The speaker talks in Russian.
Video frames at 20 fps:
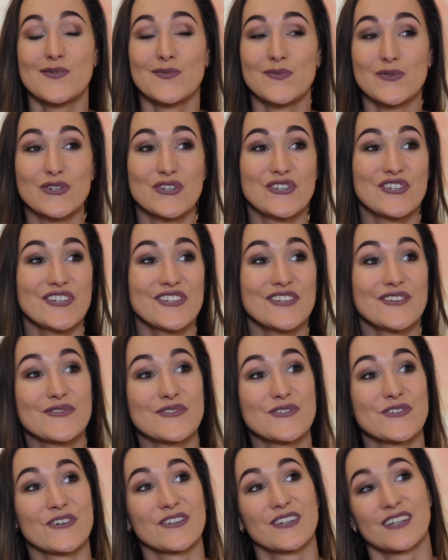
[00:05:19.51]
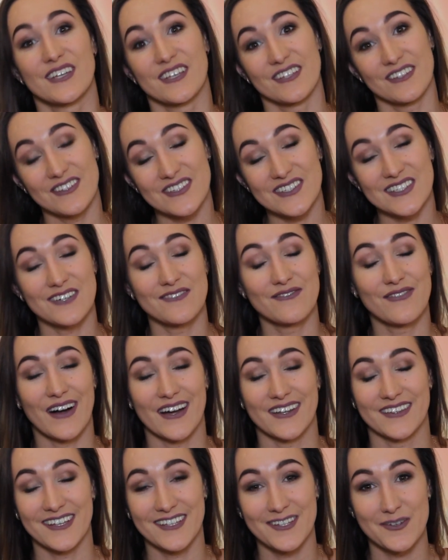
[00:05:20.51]
Мужчины все таки но сам
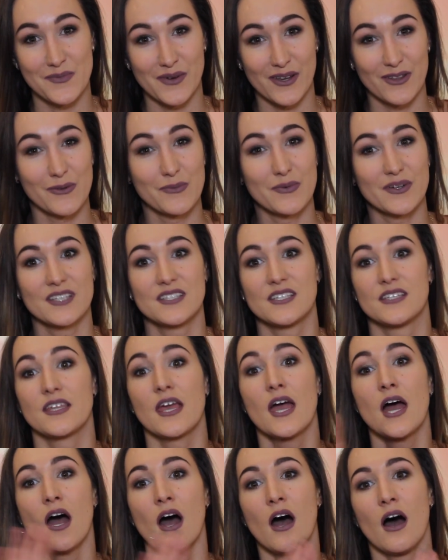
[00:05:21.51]
факт, надо предупредить.